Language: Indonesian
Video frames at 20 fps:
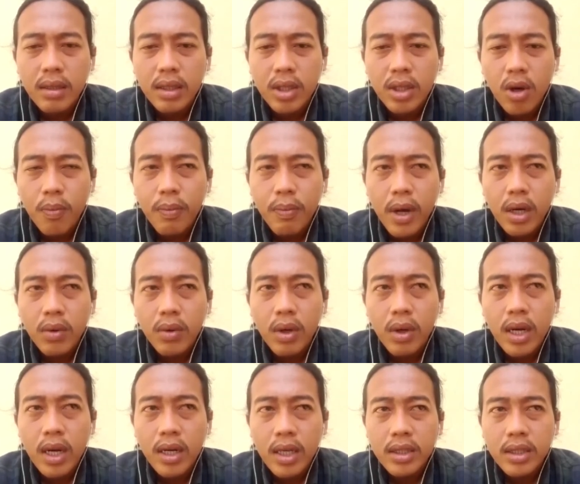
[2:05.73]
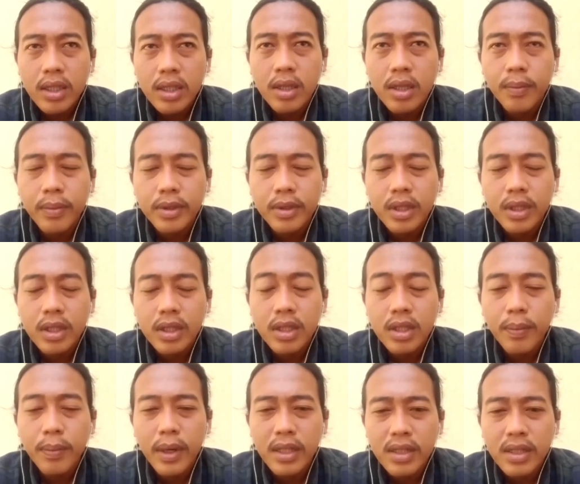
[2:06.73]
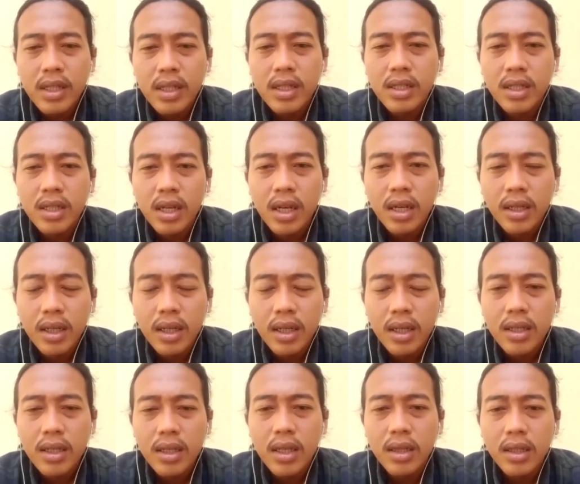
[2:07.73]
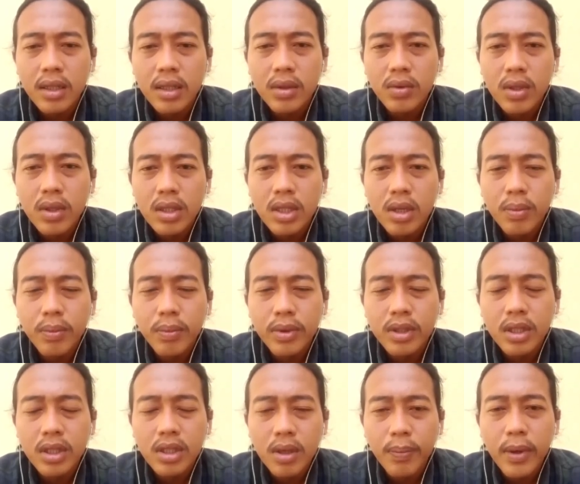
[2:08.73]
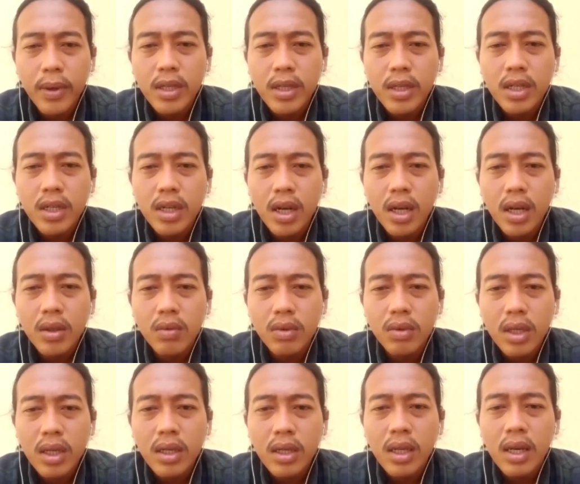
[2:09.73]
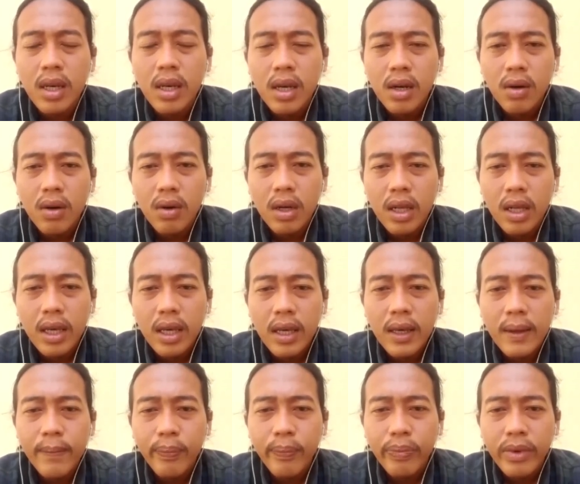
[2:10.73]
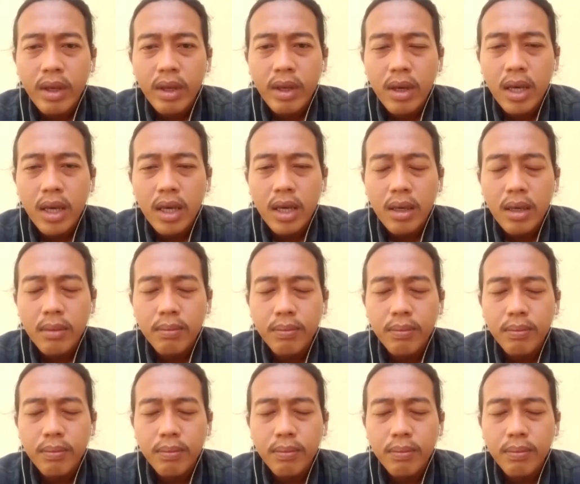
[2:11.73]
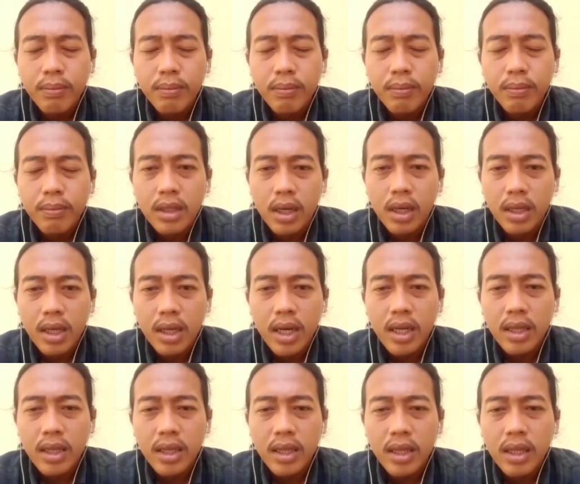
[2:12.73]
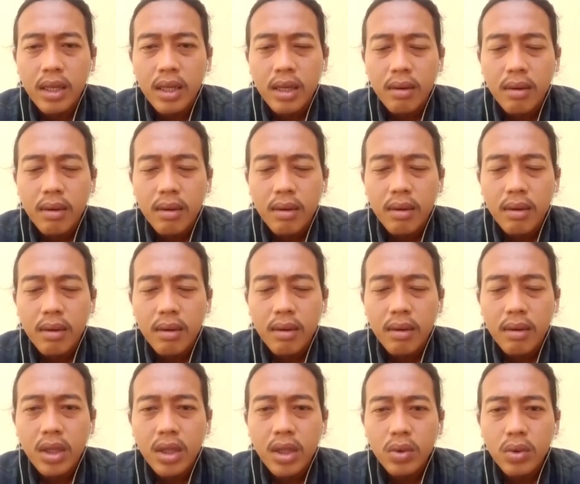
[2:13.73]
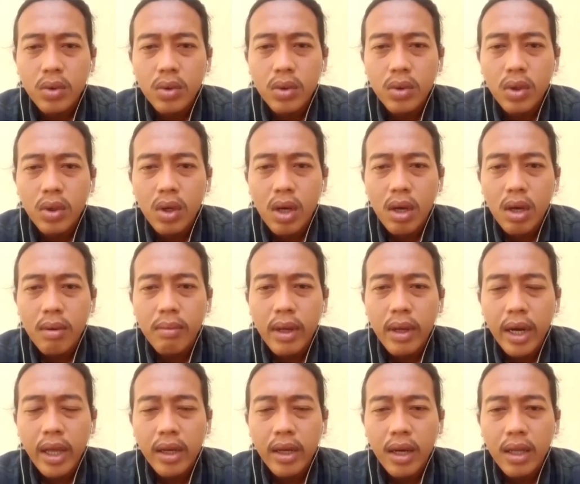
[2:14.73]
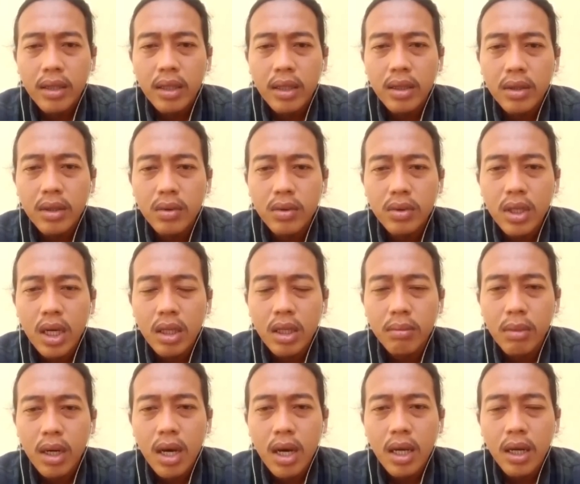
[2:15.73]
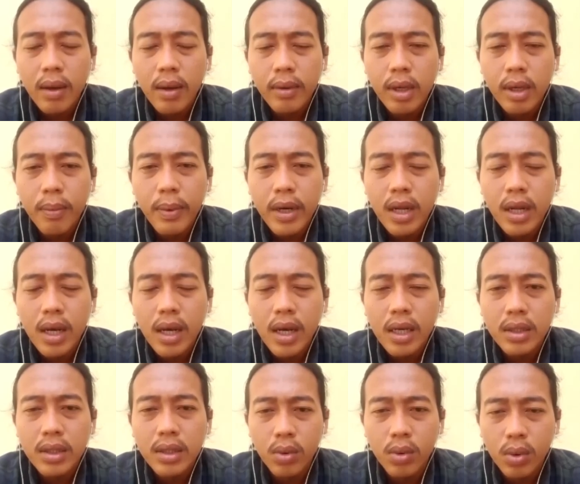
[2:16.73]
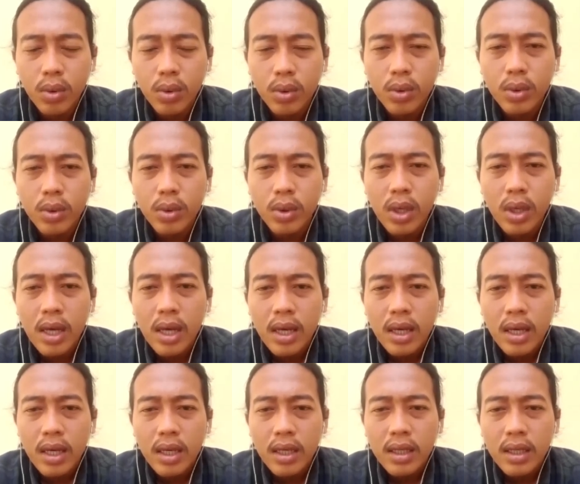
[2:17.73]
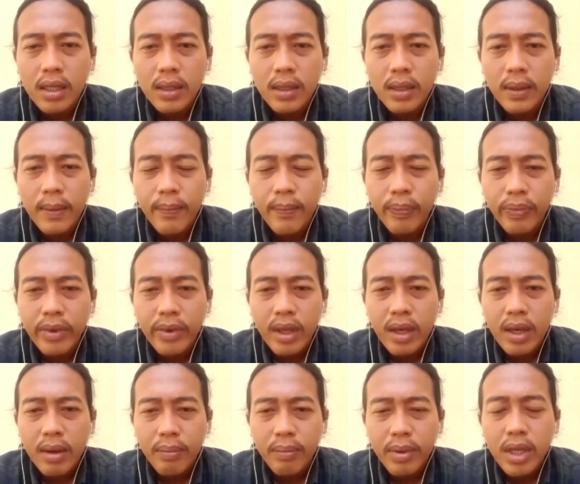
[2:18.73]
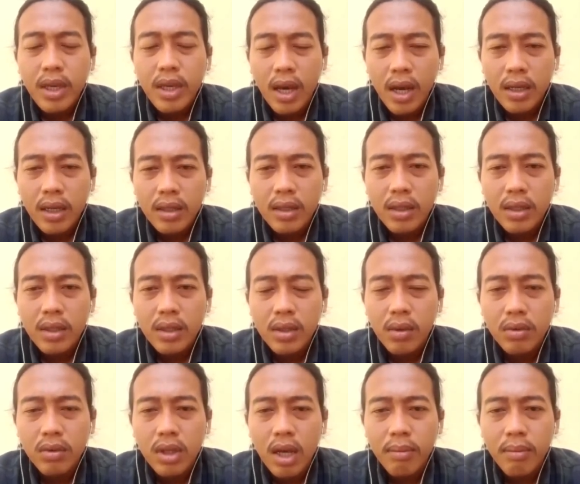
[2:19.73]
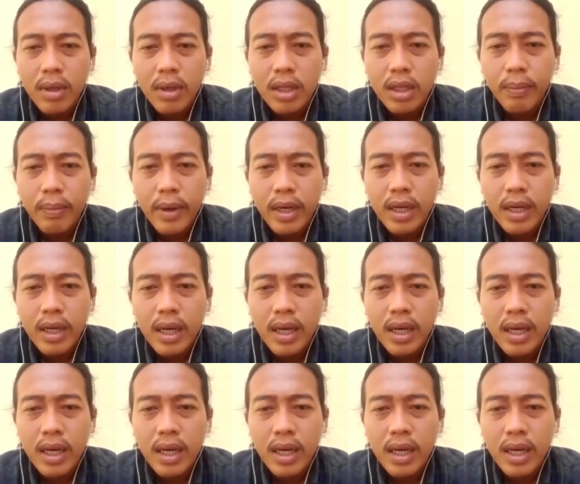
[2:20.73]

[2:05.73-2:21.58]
Geopark Walana secepatnya dicanangkan dan tentunya secepatnya dilakukan oleh eh, pihak-pihak eh, terkait. Maka dari itu mereka tentu sangat berharap kepada seluruh eh, pihak, terutama kepada